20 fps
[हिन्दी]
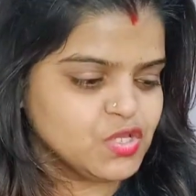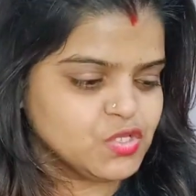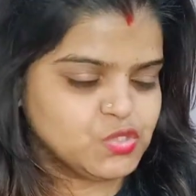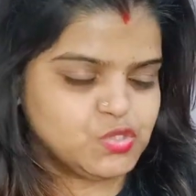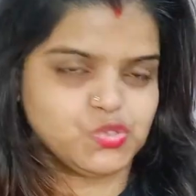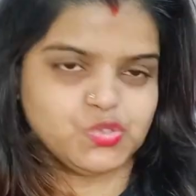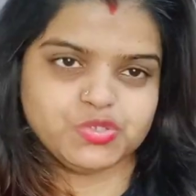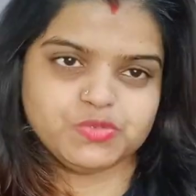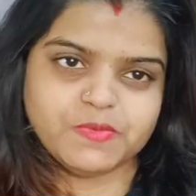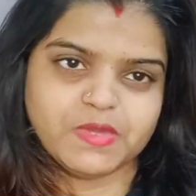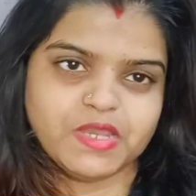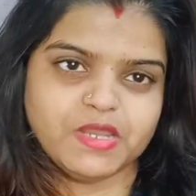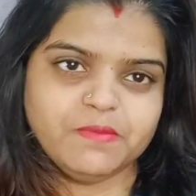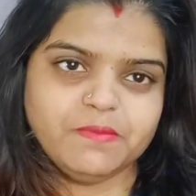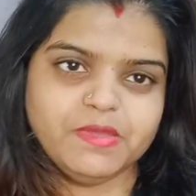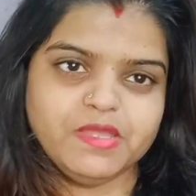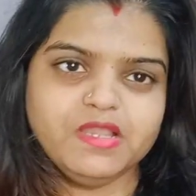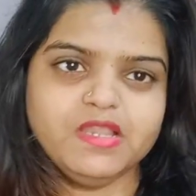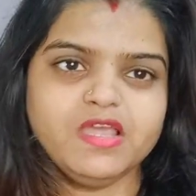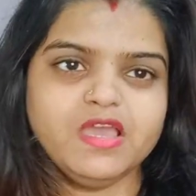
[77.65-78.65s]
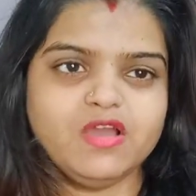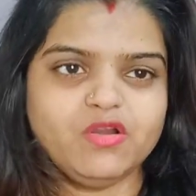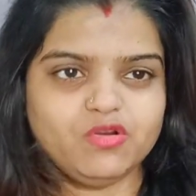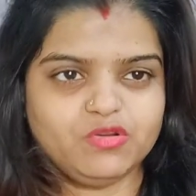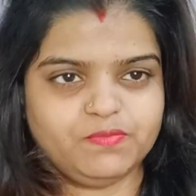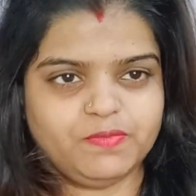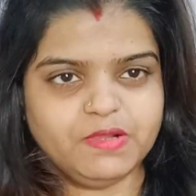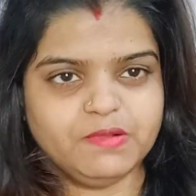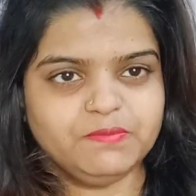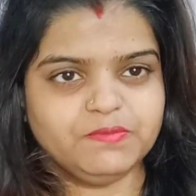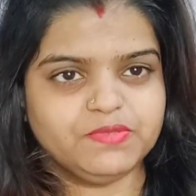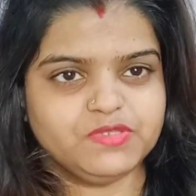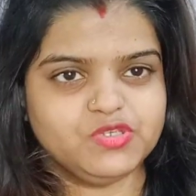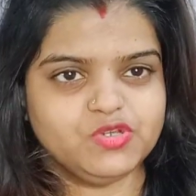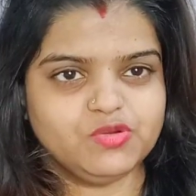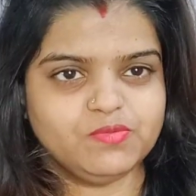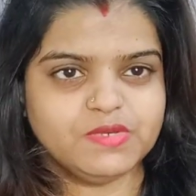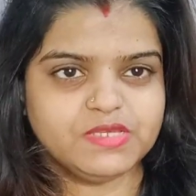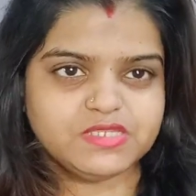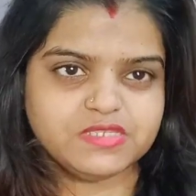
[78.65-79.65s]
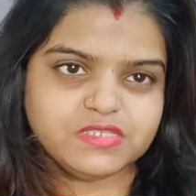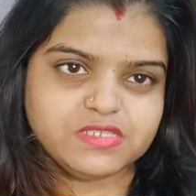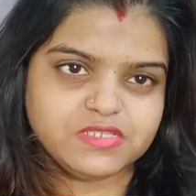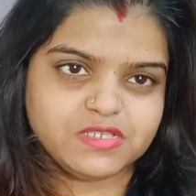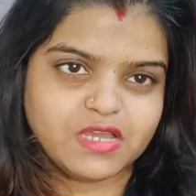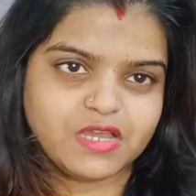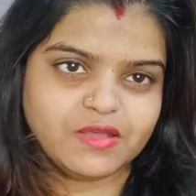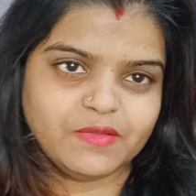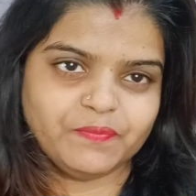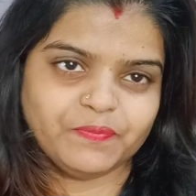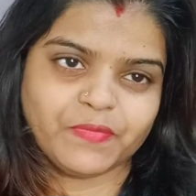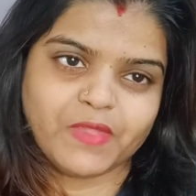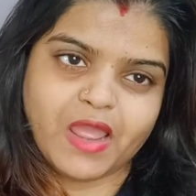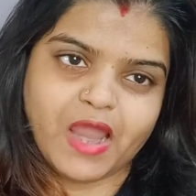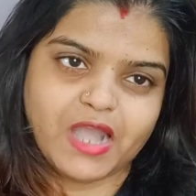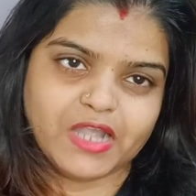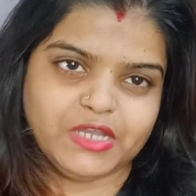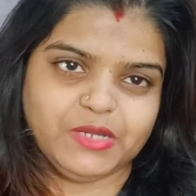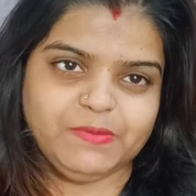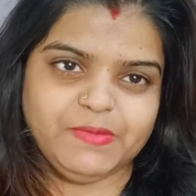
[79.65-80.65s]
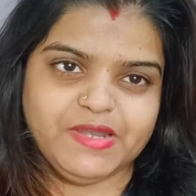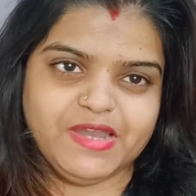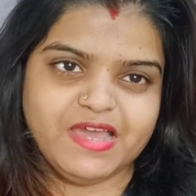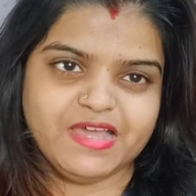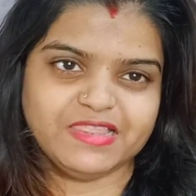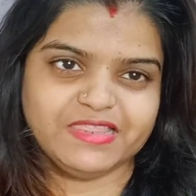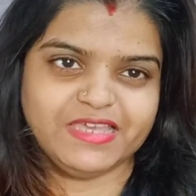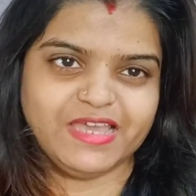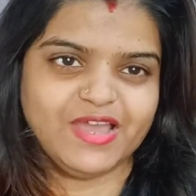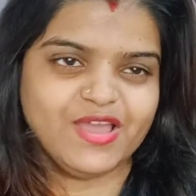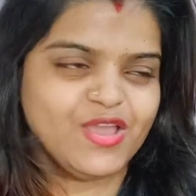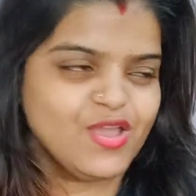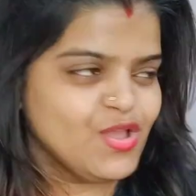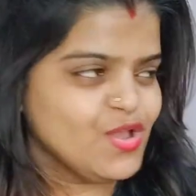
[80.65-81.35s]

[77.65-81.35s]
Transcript: जूस मैंने पी लिया और पल्प जो बच्चा आटे में डाल दिया